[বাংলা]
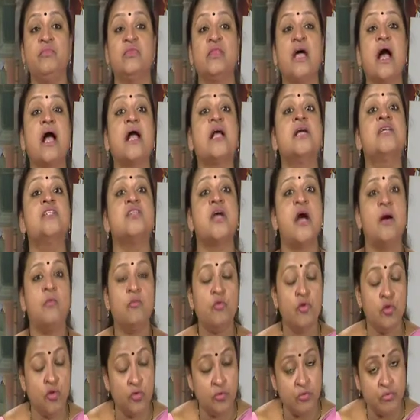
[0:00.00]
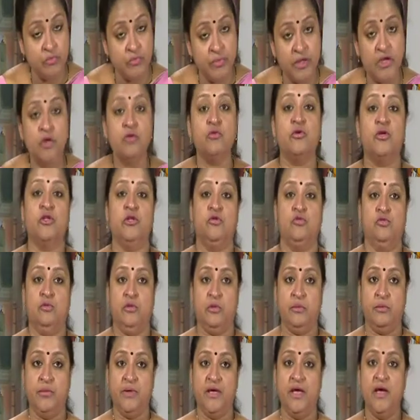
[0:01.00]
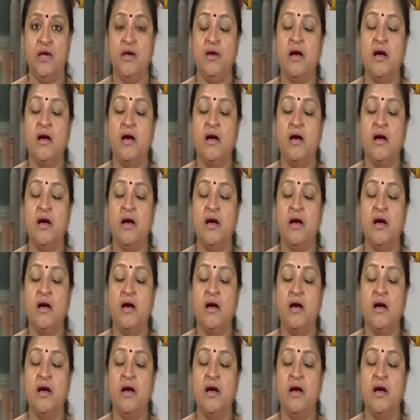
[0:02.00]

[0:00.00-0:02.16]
তাকে স্বাবলম্বী করে তুলবে